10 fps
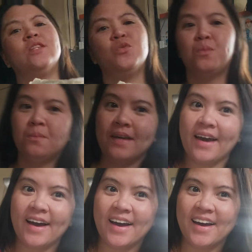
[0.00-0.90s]

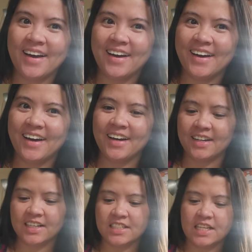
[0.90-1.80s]
Lumpia.
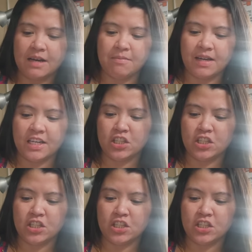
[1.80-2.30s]
Kasi nga para